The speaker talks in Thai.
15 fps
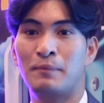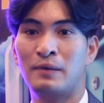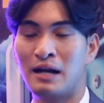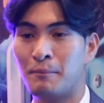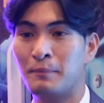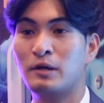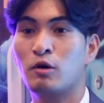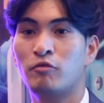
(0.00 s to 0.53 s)
ครับ ค
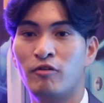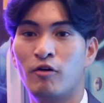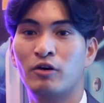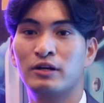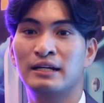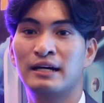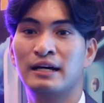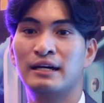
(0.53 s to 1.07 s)
ลับไมโครโฟ
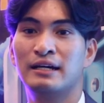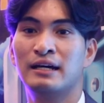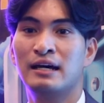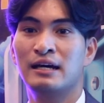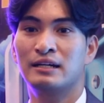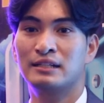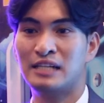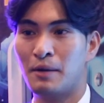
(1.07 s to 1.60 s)
นเลย
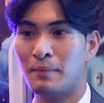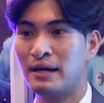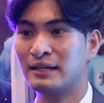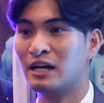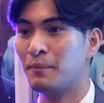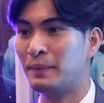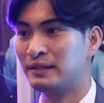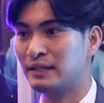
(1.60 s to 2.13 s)
สามาร
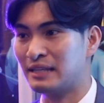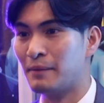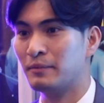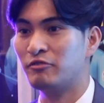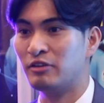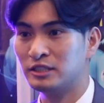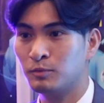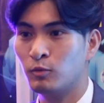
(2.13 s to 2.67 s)
ถเข้าไปติดตาม
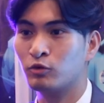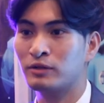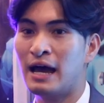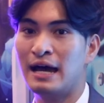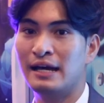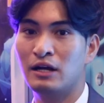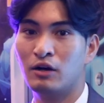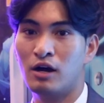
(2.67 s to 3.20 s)
ใน Facebook
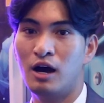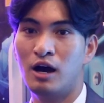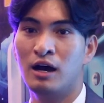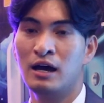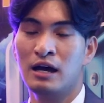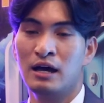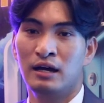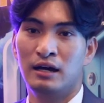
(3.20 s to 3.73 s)
ได้ แล้วก็
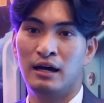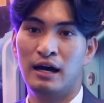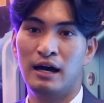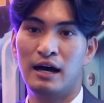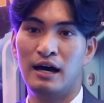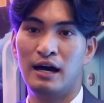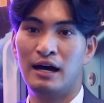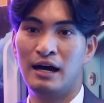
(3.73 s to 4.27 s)

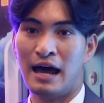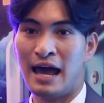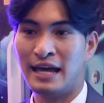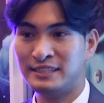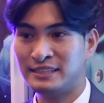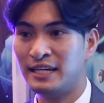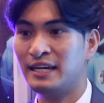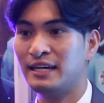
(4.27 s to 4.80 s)
ไอ
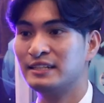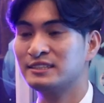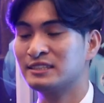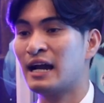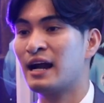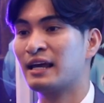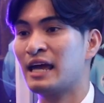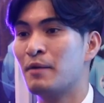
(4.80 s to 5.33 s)
จีส
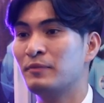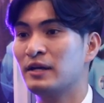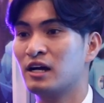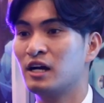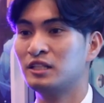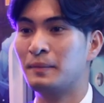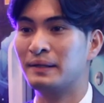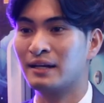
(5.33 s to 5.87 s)
ตาแกรมเนี่ย
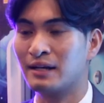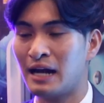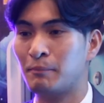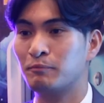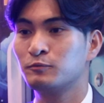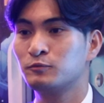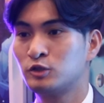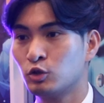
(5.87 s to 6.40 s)
ก็จะเป็นคลั
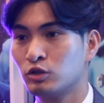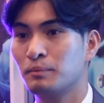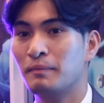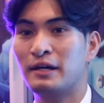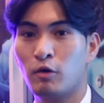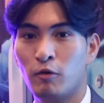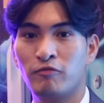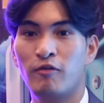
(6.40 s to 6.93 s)
บจุด
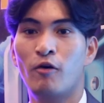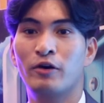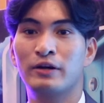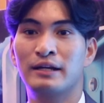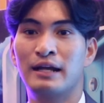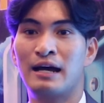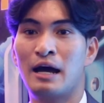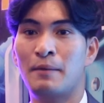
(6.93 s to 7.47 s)
ไมโครโฟน
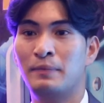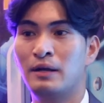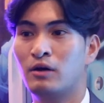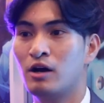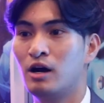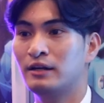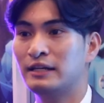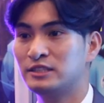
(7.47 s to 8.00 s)
นะครับ แล้
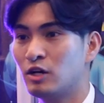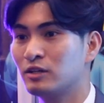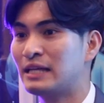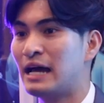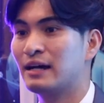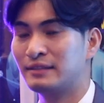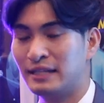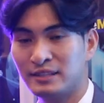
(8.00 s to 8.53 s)
วก็ในช่อง
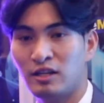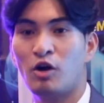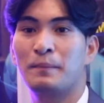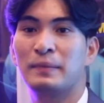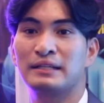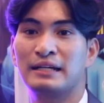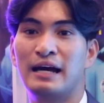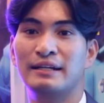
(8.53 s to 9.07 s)
ทาง TikTok
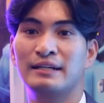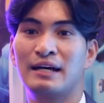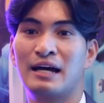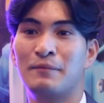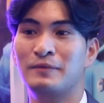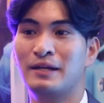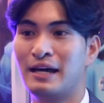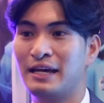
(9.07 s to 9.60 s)
เหมือนกันนะค
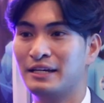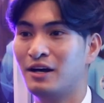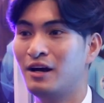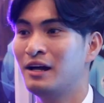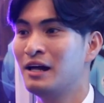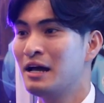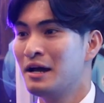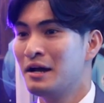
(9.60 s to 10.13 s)
รับ ยังไงก็
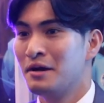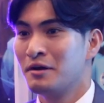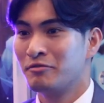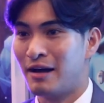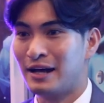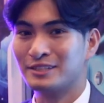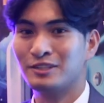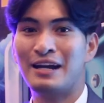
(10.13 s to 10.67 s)

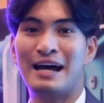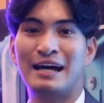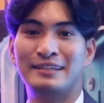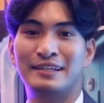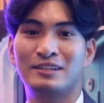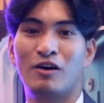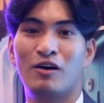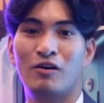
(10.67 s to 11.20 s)
ฝากช่องทางการ
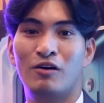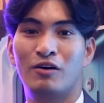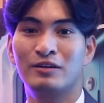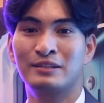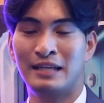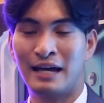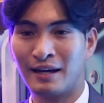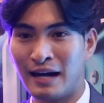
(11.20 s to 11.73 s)
ติดต่อของ
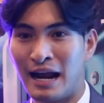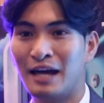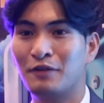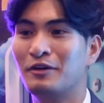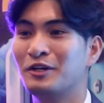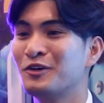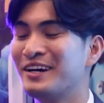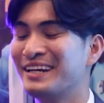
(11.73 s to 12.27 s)
ทางร้าน
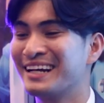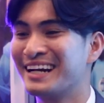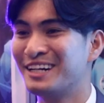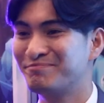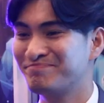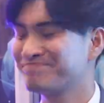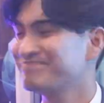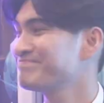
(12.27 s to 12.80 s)
ไปด้วยนะครับ